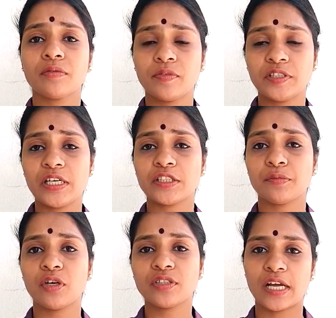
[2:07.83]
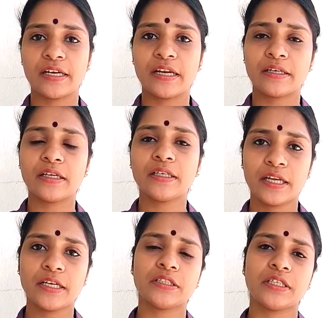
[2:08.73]
விஜயலட்சுமிக்கும் சண்டைன்ட்டு
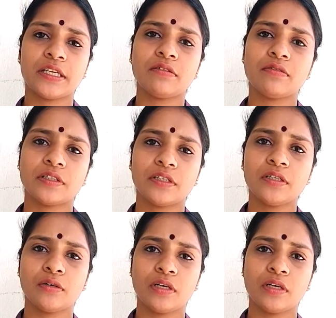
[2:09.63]
நேற்று இரவு வந்து